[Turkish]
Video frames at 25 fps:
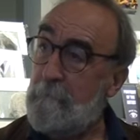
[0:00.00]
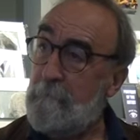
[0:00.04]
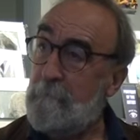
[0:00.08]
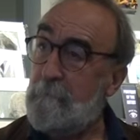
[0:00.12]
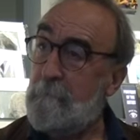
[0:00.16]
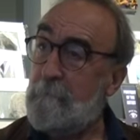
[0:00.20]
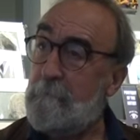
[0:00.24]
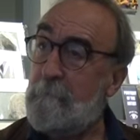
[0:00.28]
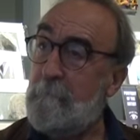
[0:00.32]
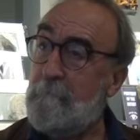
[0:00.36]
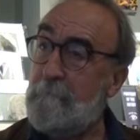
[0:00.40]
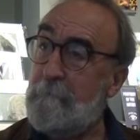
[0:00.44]
bir
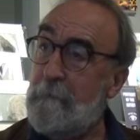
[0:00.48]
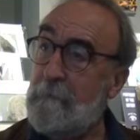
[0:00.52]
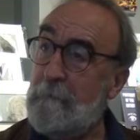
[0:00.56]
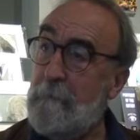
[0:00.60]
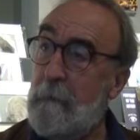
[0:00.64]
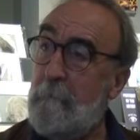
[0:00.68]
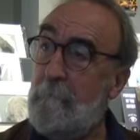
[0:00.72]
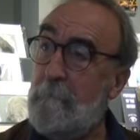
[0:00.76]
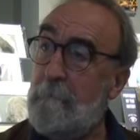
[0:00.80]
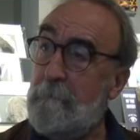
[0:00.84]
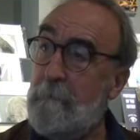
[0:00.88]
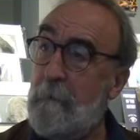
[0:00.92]
sürü kimsenin
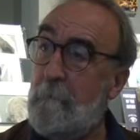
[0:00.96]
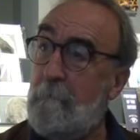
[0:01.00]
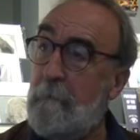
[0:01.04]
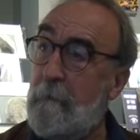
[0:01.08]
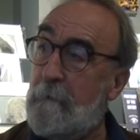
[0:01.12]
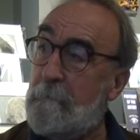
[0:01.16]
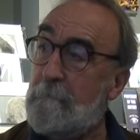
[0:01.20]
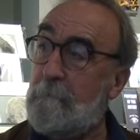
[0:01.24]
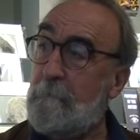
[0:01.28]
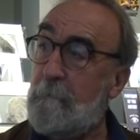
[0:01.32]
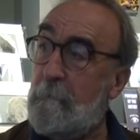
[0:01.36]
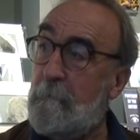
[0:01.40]
evinde
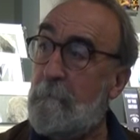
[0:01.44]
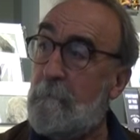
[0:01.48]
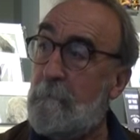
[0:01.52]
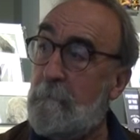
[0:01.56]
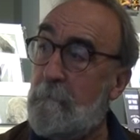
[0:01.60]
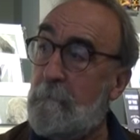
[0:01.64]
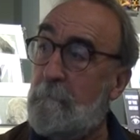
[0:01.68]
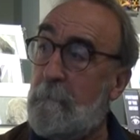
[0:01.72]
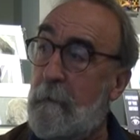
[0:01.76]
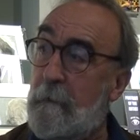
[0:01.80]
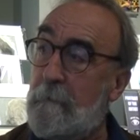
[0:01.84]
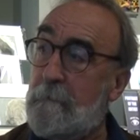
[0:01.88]
vardır o
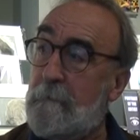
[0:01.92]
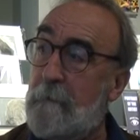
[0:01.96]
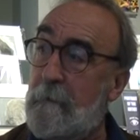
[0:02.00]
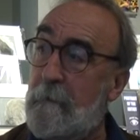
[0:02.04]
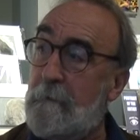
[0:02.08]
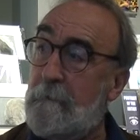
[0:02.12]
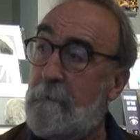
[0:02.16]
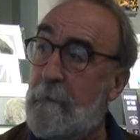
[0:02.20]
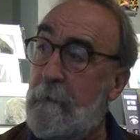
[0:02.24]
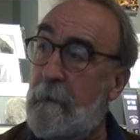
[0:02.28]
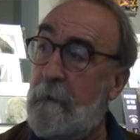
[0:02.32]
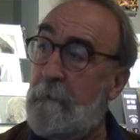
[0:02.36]

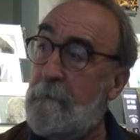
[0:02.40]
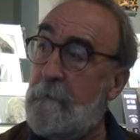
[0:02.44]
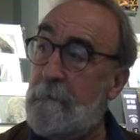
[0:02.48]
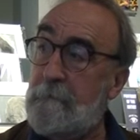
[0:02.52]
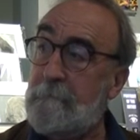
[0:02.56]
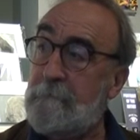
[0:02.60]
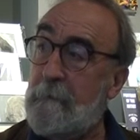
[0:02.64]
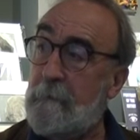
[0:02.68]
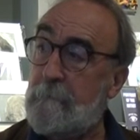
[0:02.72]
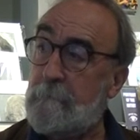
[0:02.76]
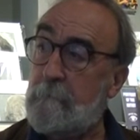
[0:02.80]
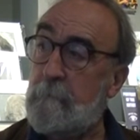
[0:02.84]
parlayanlar.
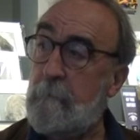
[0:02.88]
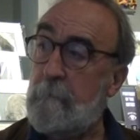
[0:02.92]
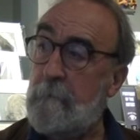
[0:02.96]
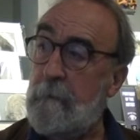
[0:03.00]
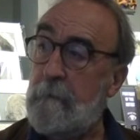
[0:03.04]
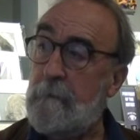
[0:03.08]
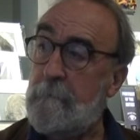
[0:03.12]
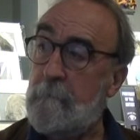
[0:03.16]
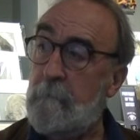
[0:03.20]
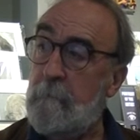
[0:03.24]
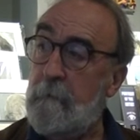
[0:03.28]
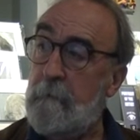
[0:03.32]
Hala
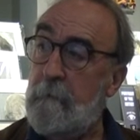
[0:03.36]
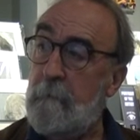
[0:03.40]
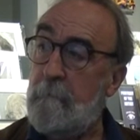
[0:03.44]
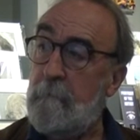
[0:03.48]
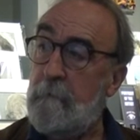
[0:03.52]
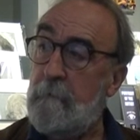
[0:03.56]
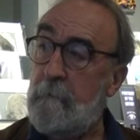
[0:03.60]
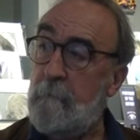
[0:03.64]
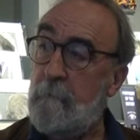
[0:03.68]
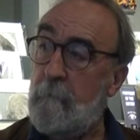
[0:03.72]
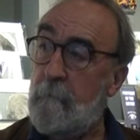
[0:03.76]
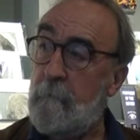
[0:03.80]
saklıyorlardı ben
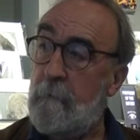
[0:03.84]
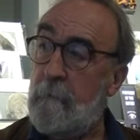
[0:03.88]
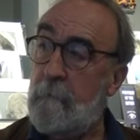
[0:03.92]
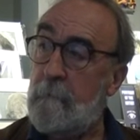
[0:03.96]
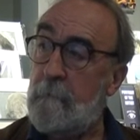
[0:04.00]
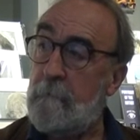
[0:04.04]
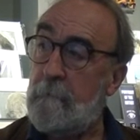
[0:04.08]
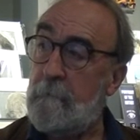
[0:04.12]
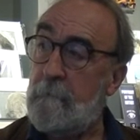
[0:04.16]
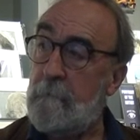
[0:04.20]
eminim ona.